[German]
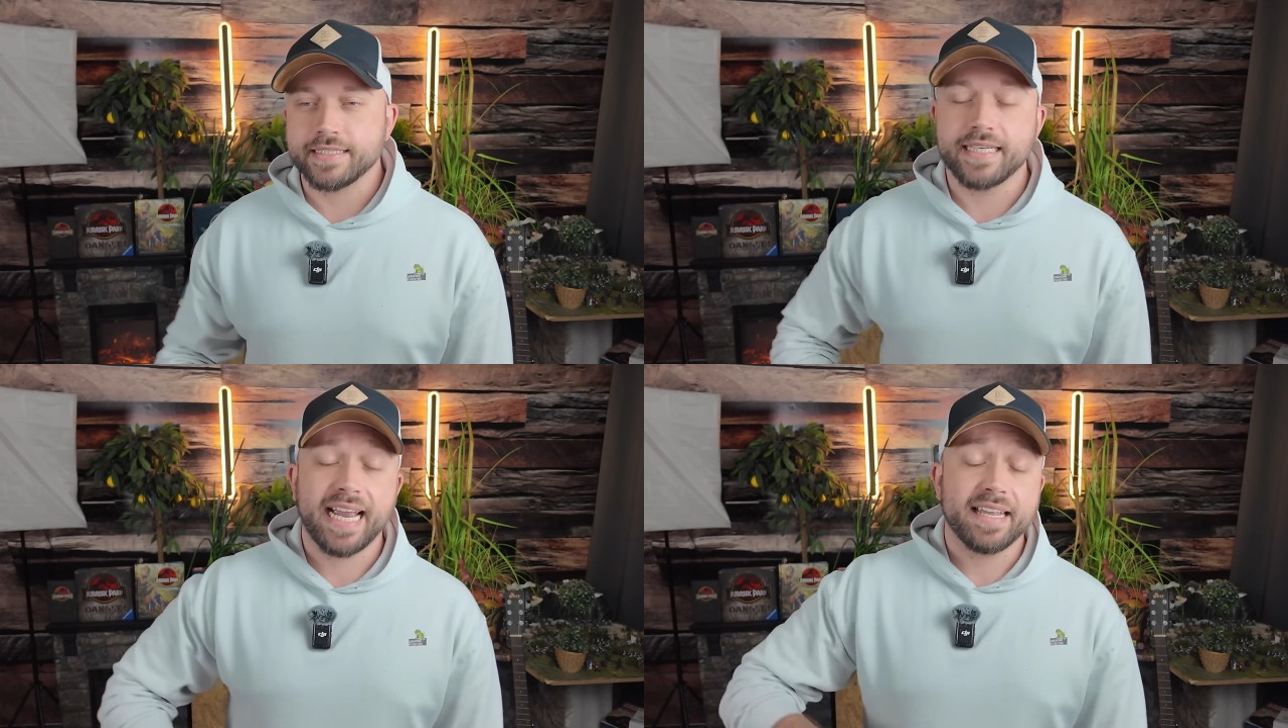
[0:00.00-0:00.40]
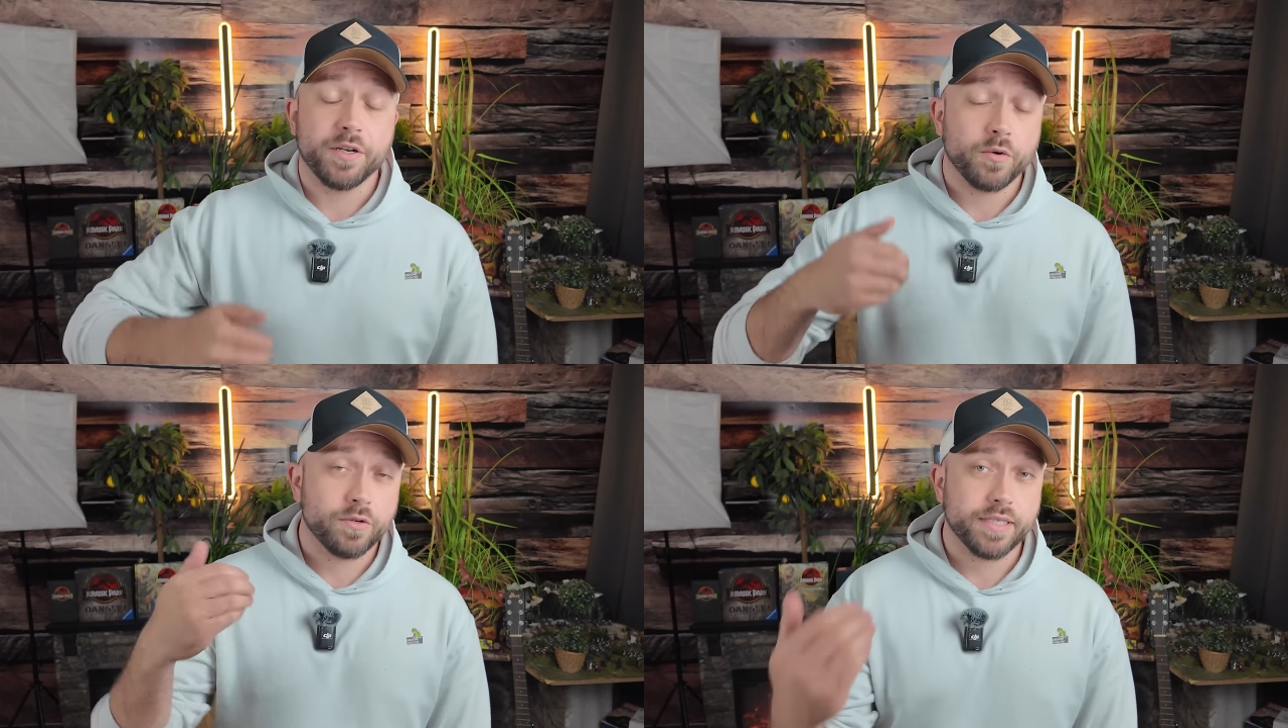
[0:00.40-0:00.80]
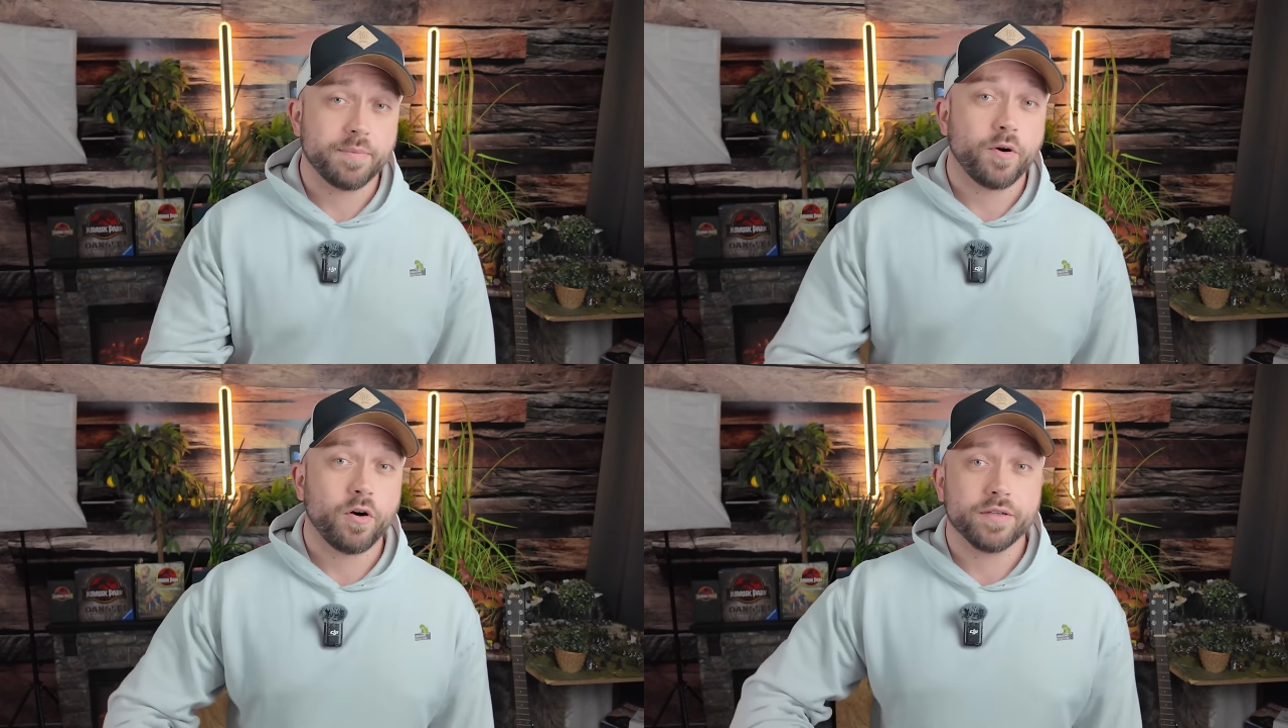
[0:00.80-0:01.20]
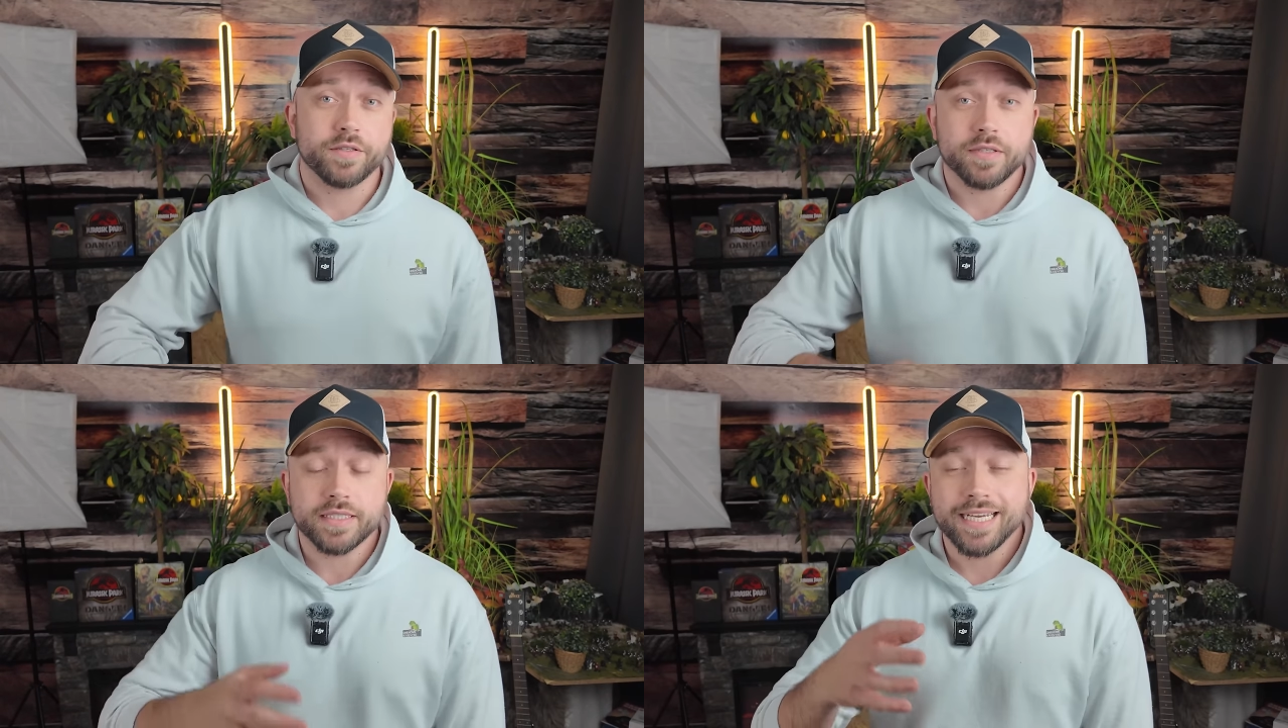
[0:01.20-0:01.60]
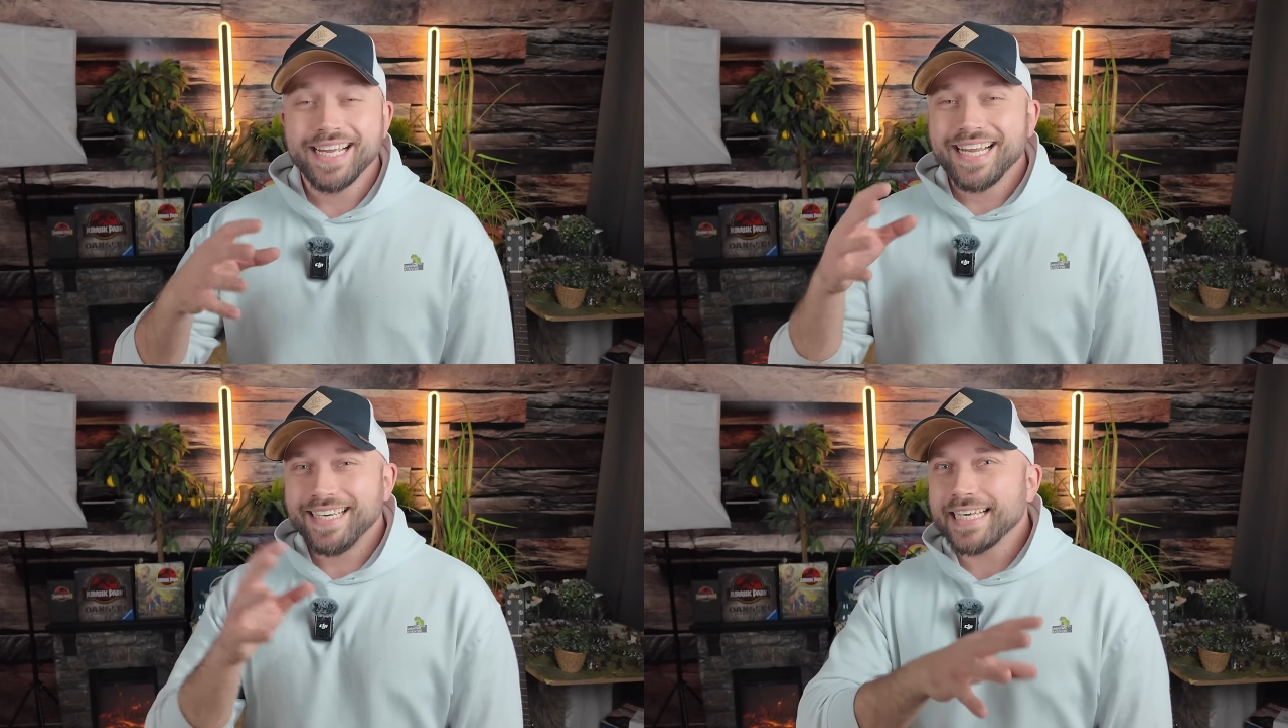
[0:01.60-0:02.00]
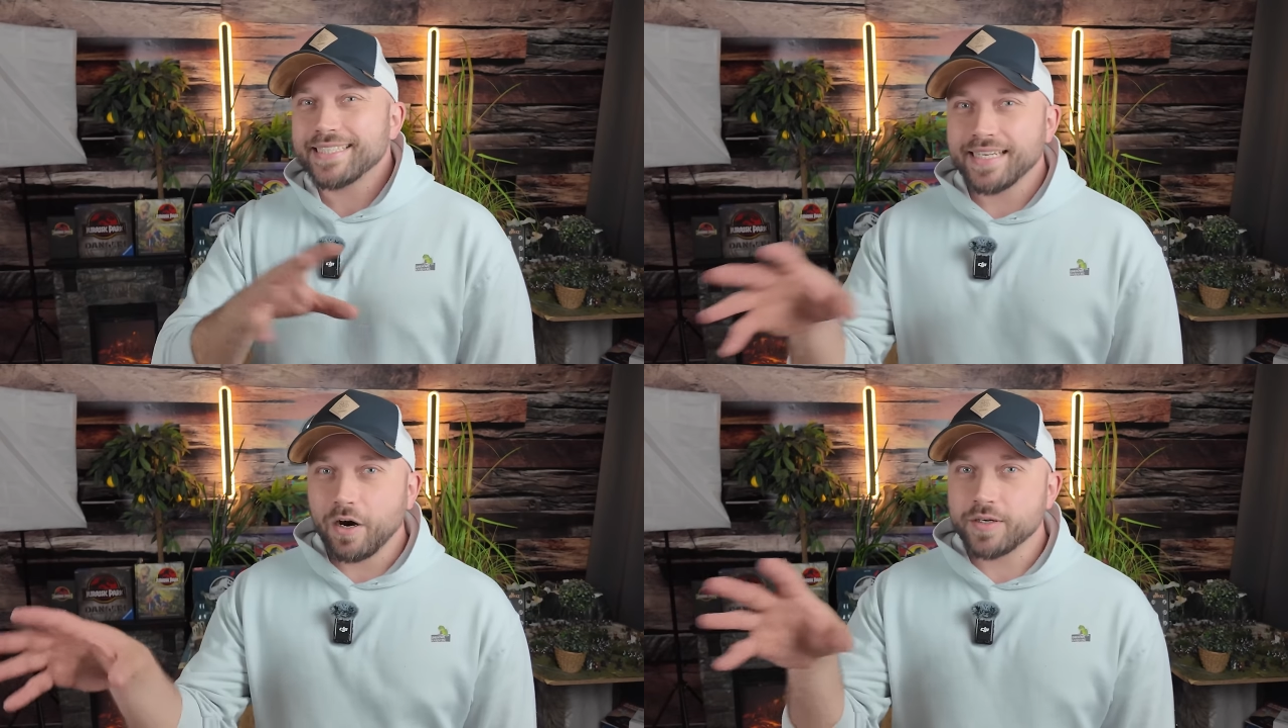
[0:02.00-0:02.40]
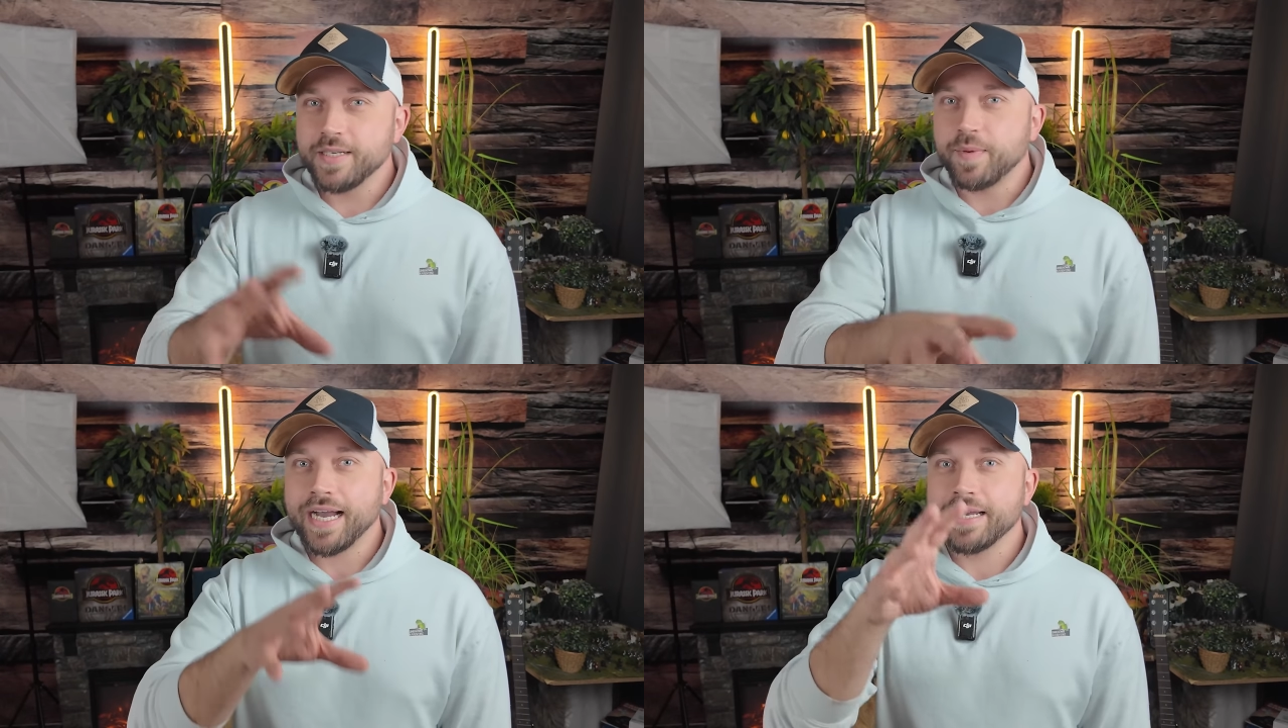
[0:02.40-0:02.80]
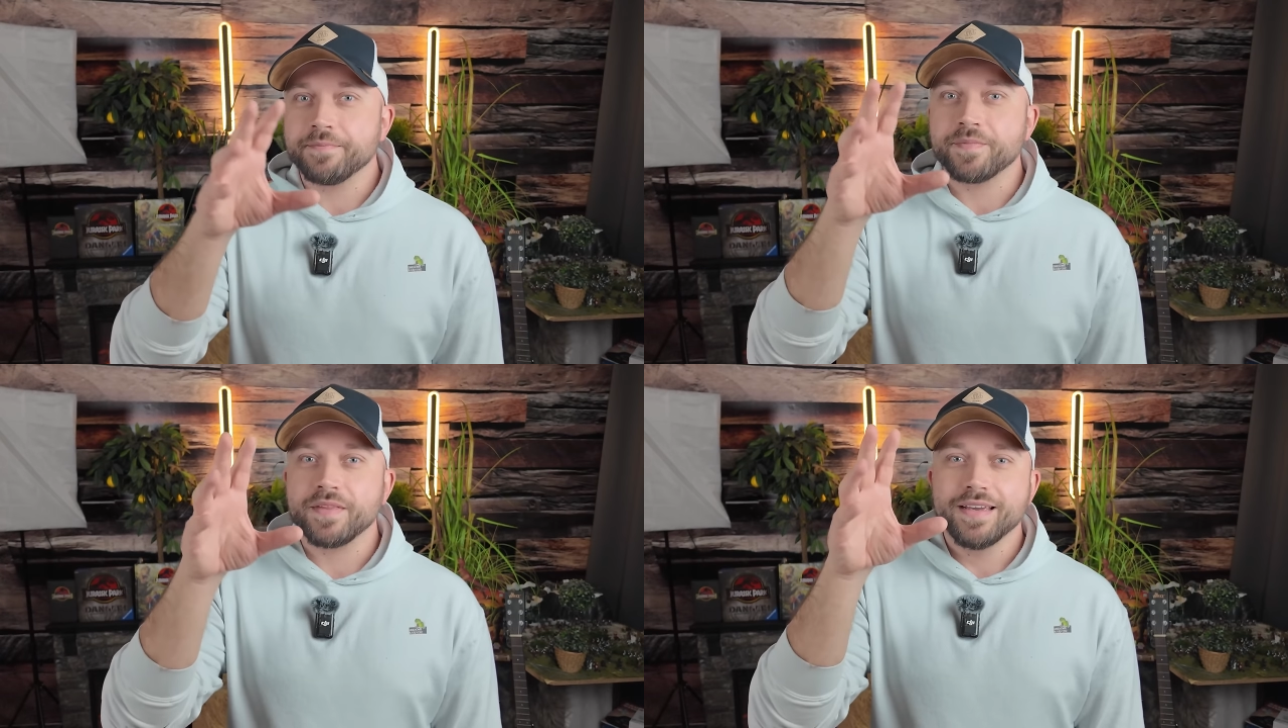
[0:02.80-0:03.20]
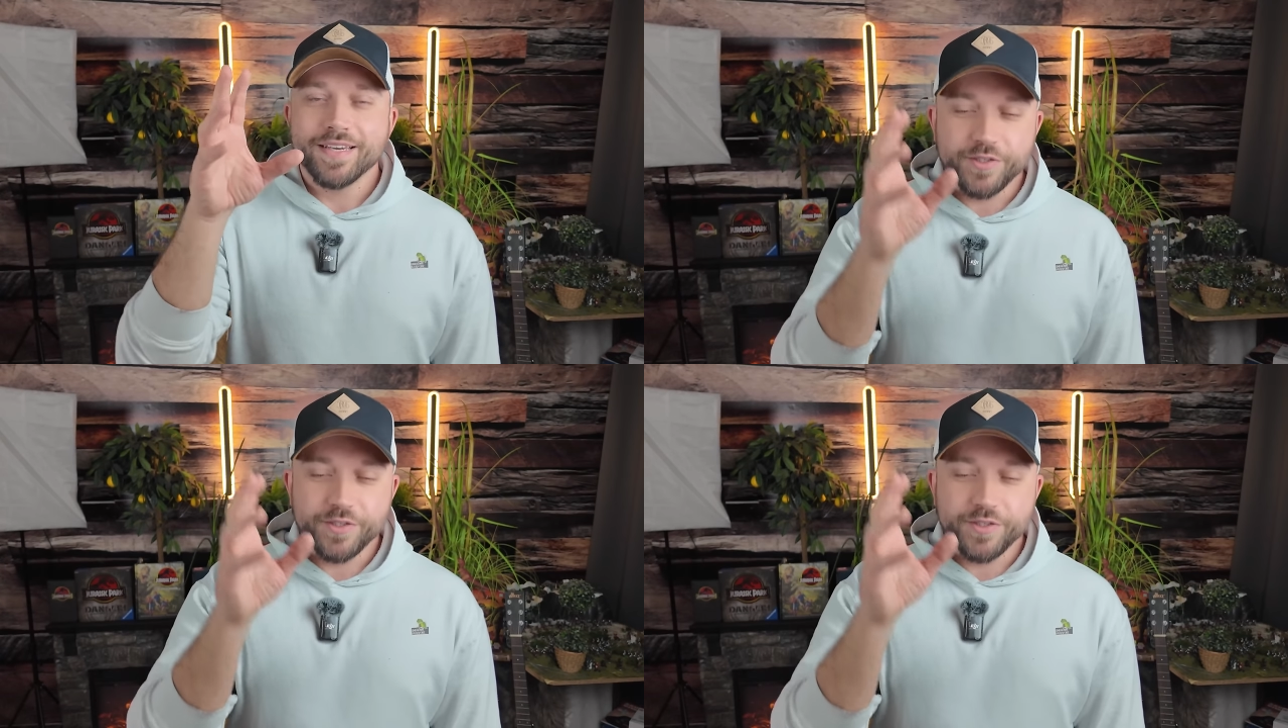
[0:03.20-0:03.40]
Sie redet ununterbrochen und lässt dann auch die beiden